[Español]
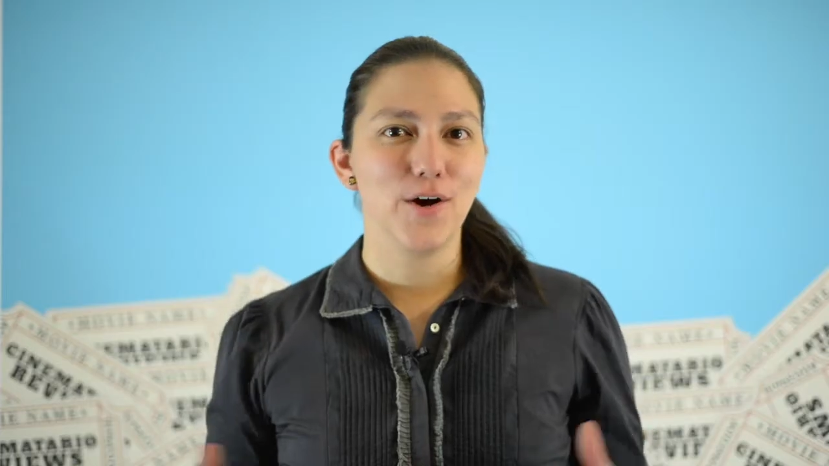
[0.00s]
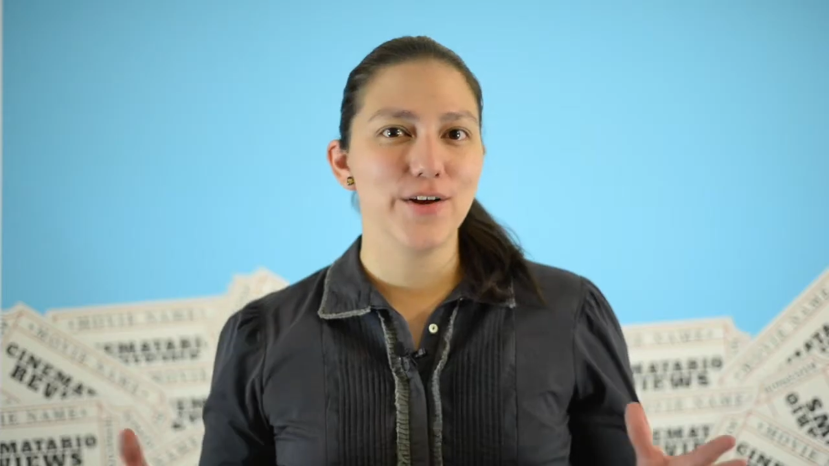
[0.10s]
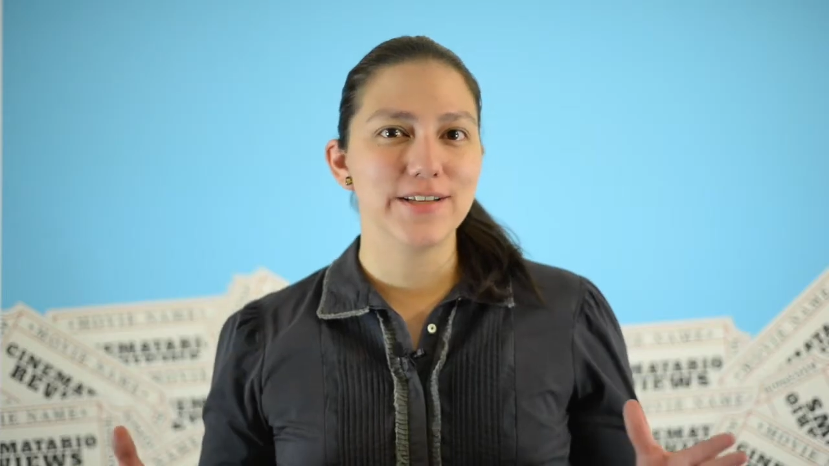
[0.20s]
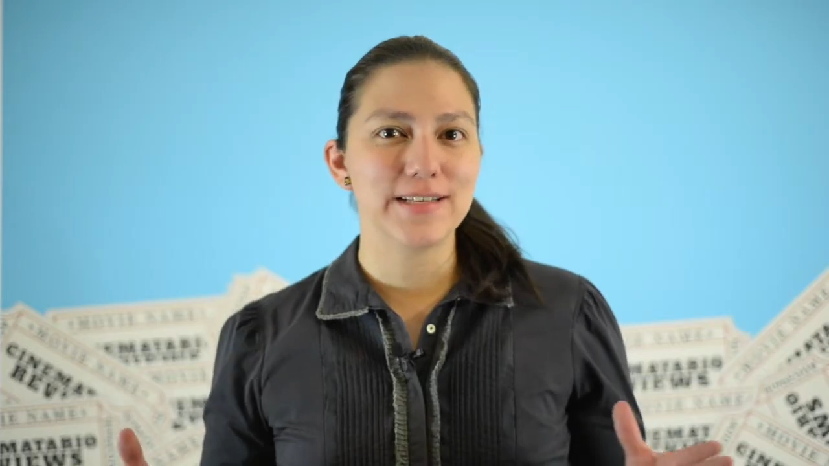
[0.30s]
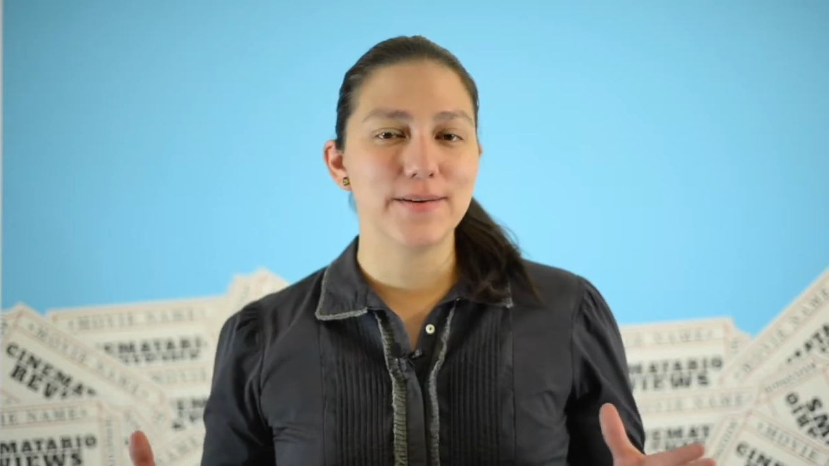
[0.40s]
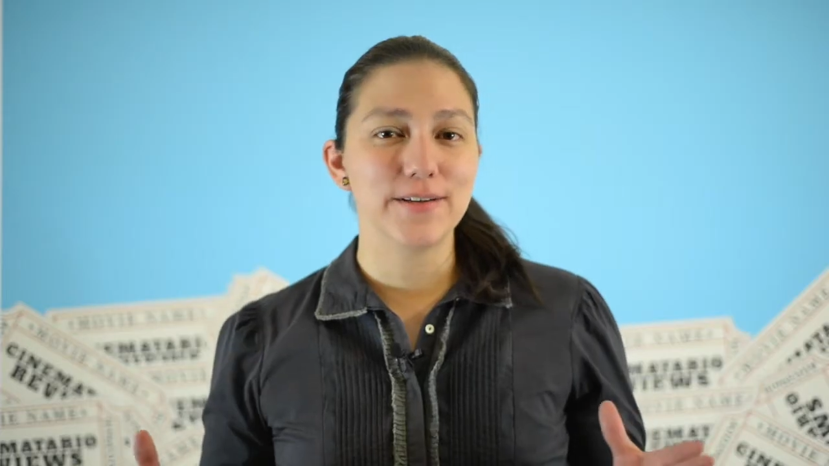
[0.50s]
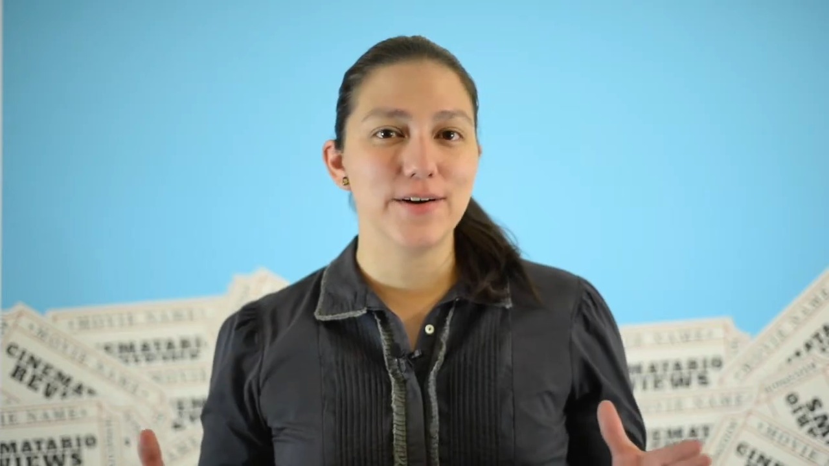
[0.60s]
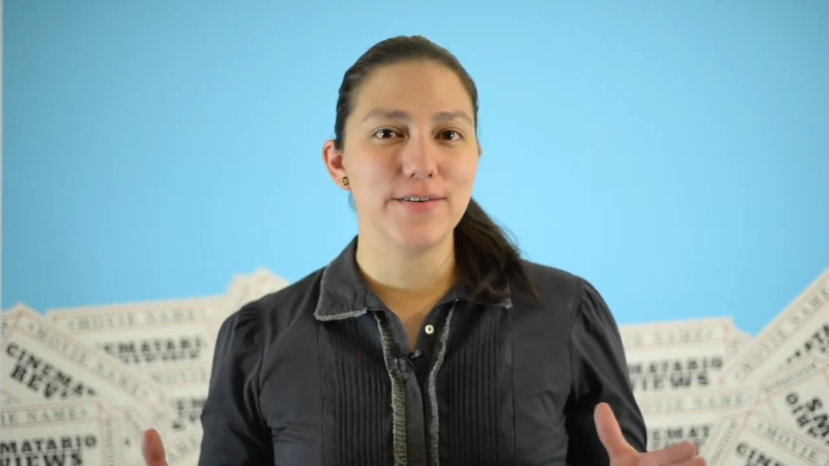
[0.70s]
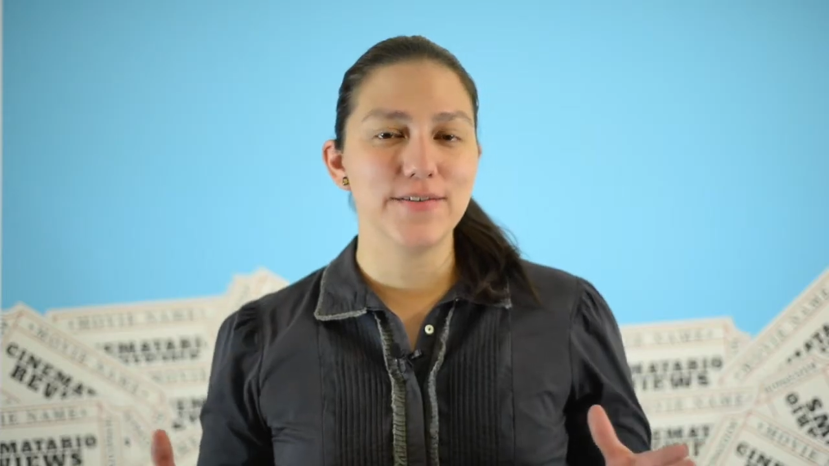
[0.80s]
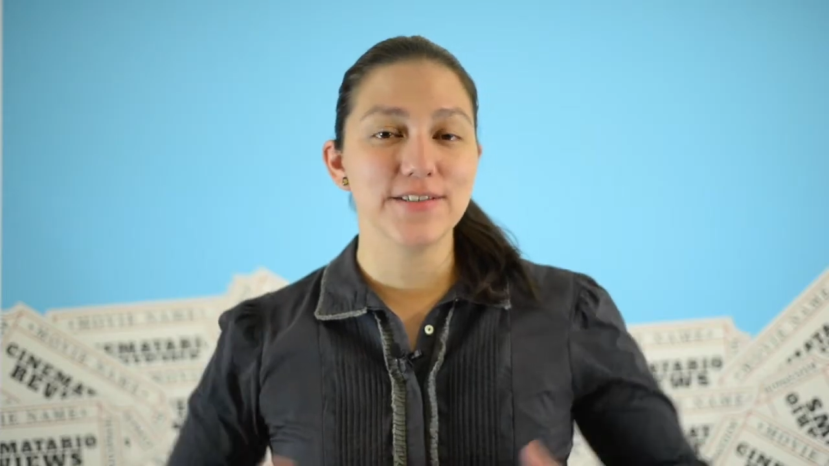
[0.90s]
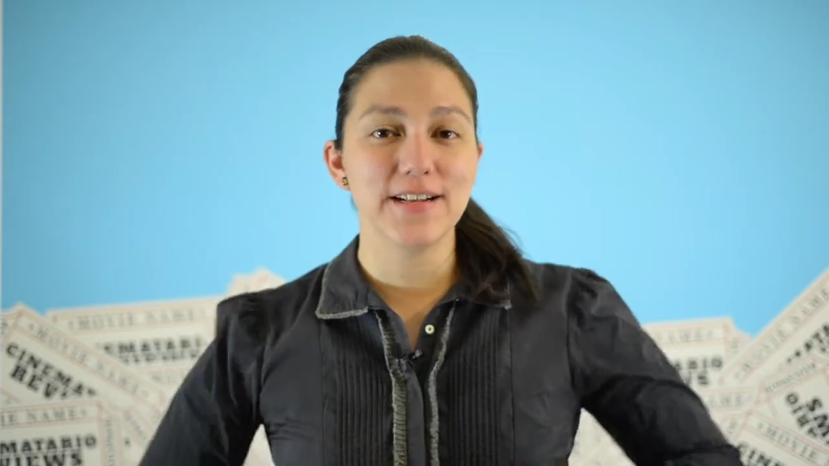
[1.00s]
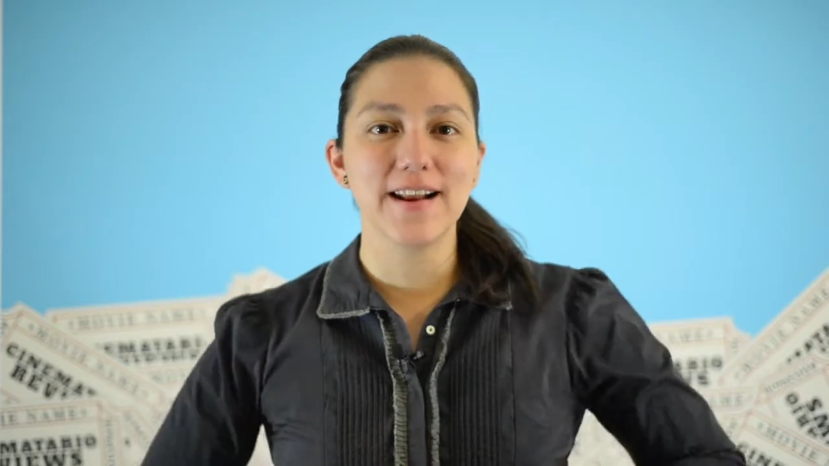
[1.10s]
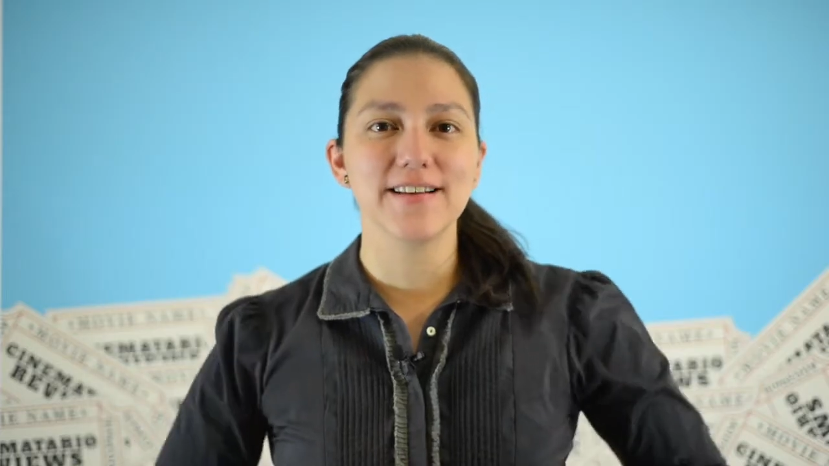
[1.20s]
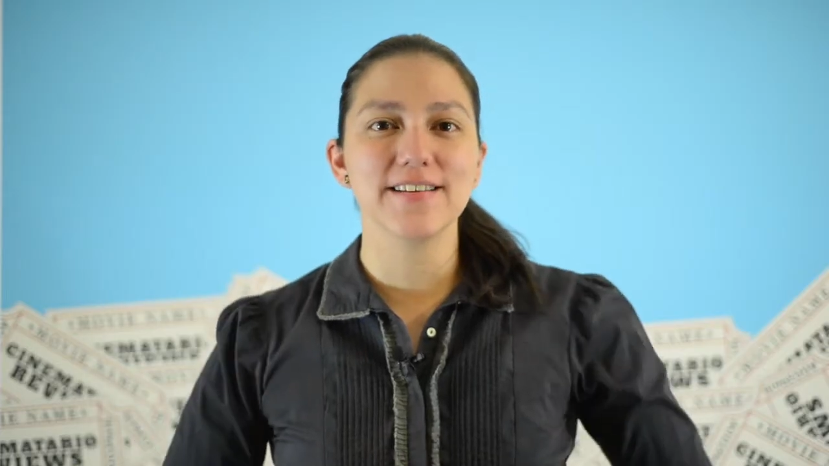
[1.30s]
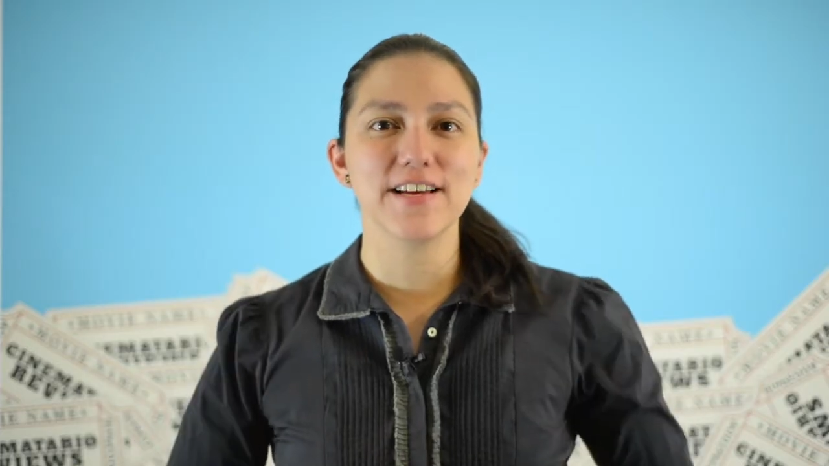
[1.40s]
Hoy en Cinematography Reviews,
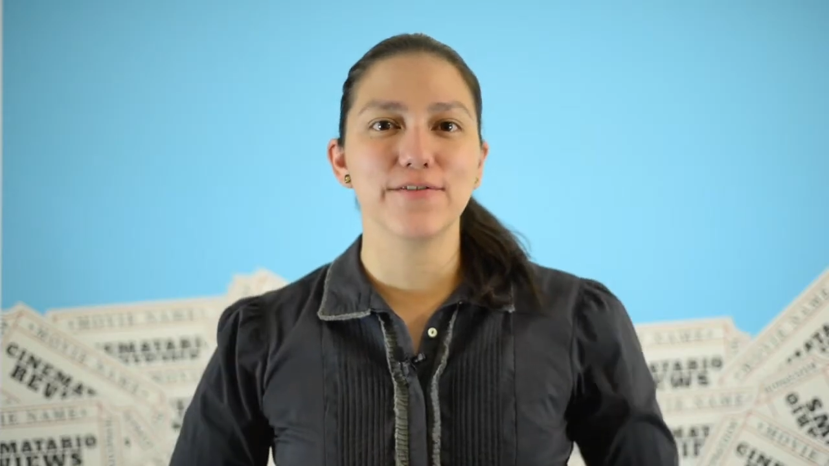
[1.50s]
la reseña